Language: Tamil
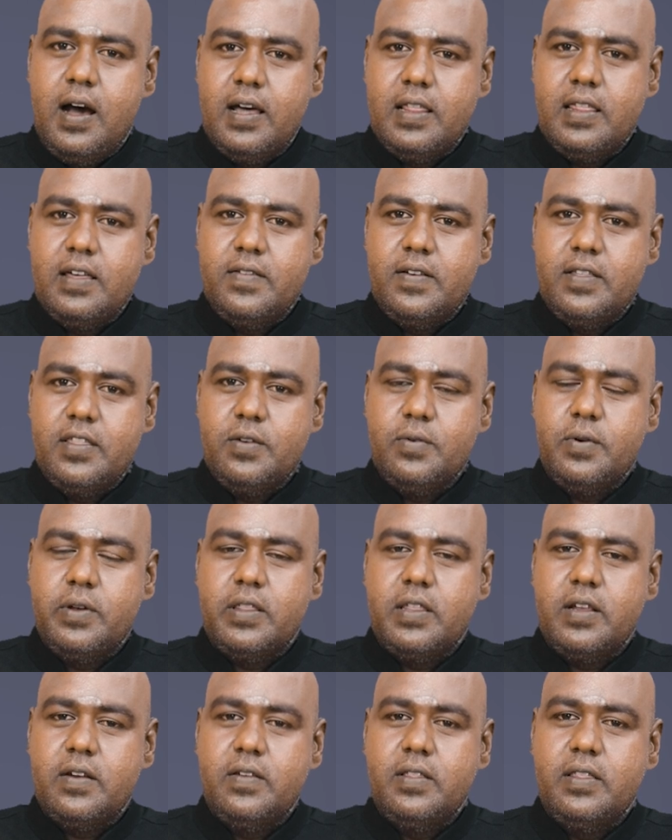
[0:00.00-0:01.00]
அதை வந்து
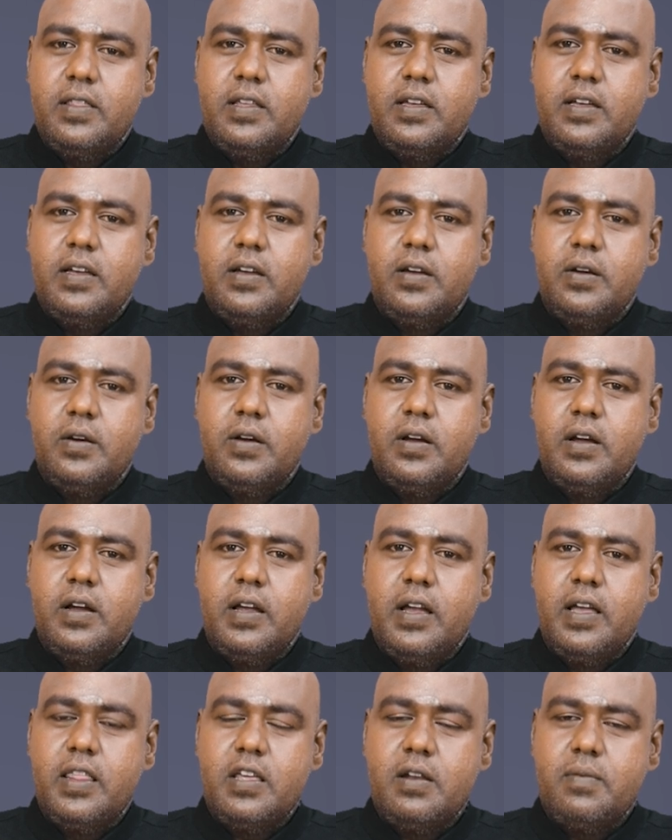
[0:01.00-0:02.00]
ஒருத்தர் வந்து
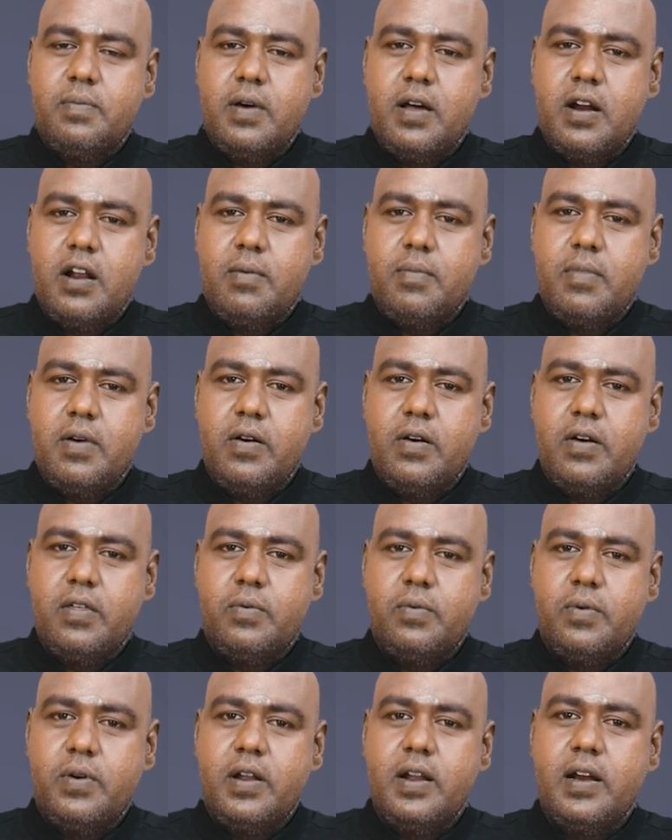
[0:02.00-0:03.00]
எதிர்பாராமல் அது
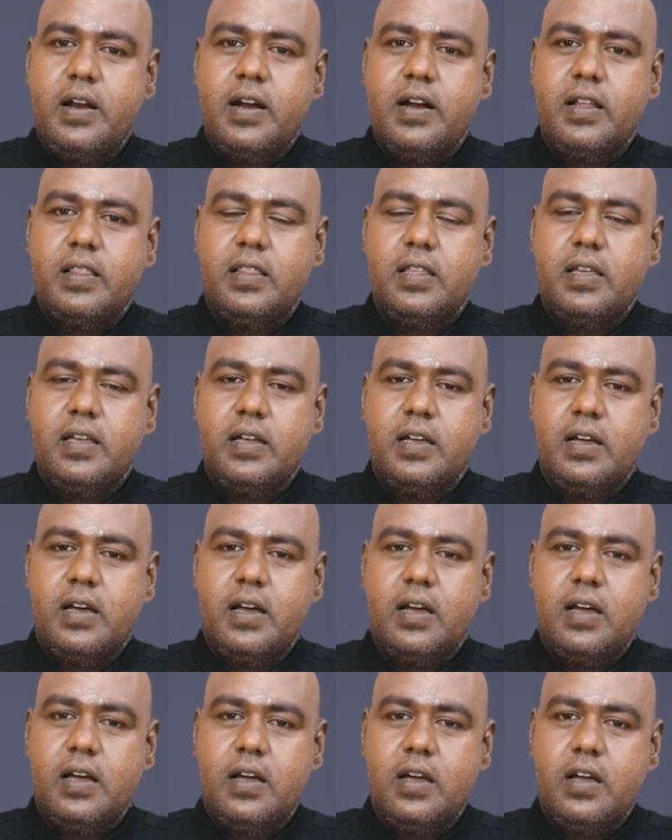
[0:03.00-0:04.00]
உண்டியல் எடுத்து
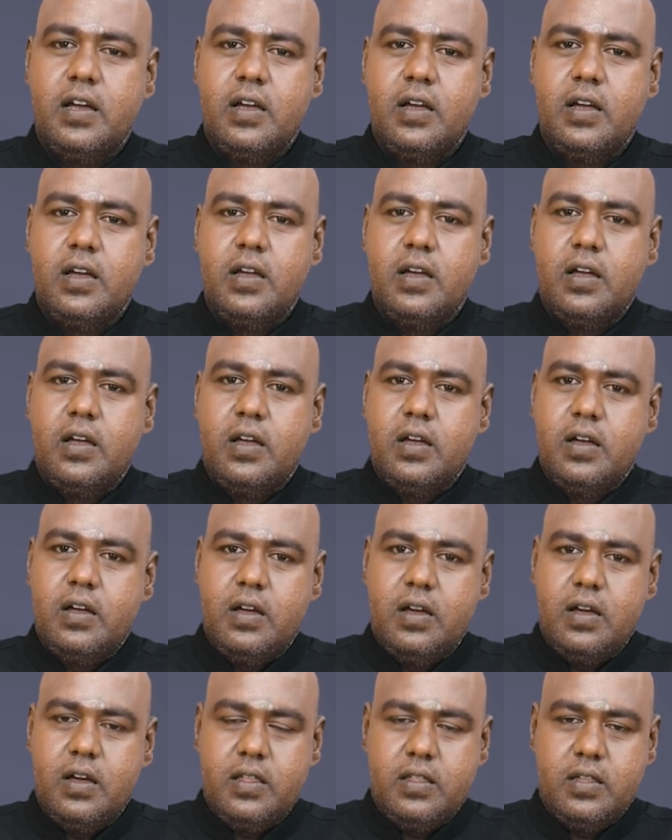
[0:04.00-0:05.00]

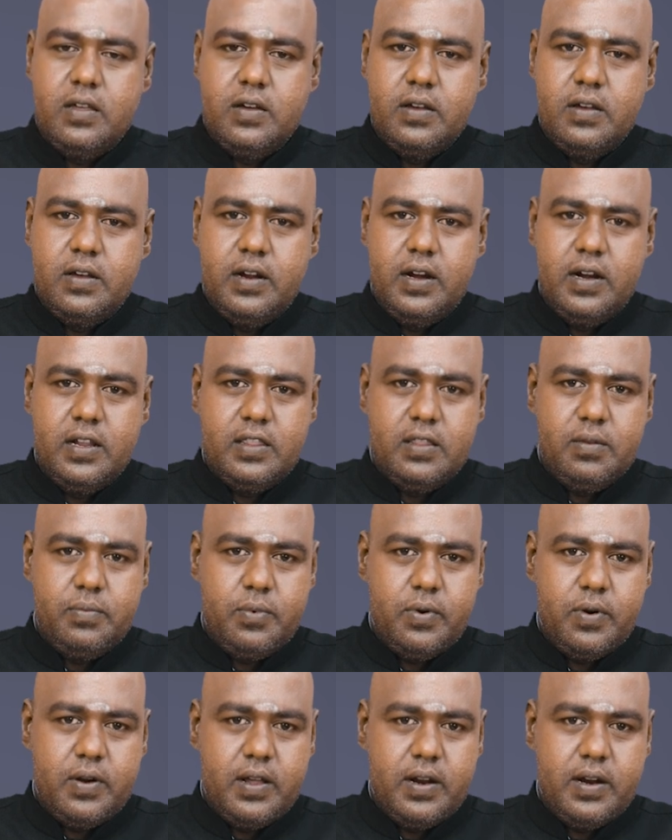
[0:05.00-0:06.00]
அதை எடுத்து
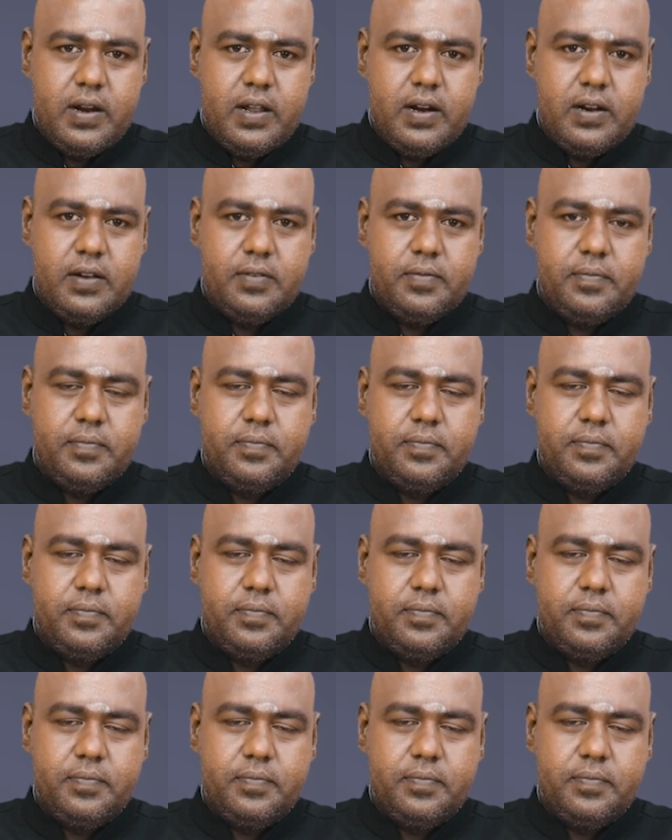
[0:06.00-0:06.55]
போட்டுடுறாரு